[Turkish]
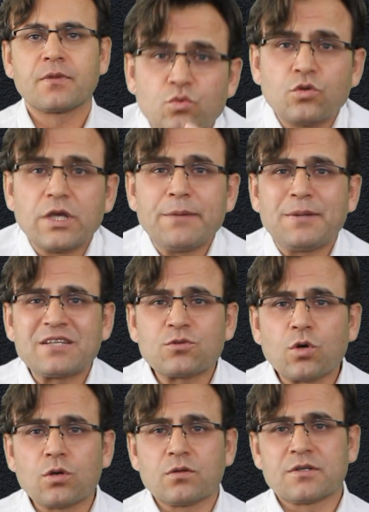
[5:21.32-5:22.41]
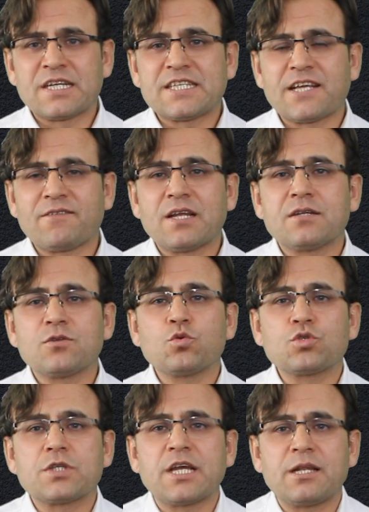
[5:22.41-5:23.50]
Dünya petrol rezervlerinin
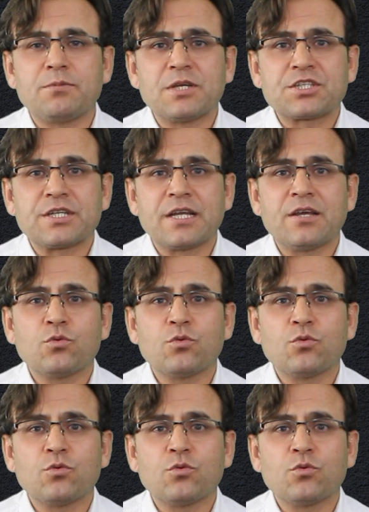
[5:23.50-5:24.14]
%55'ine,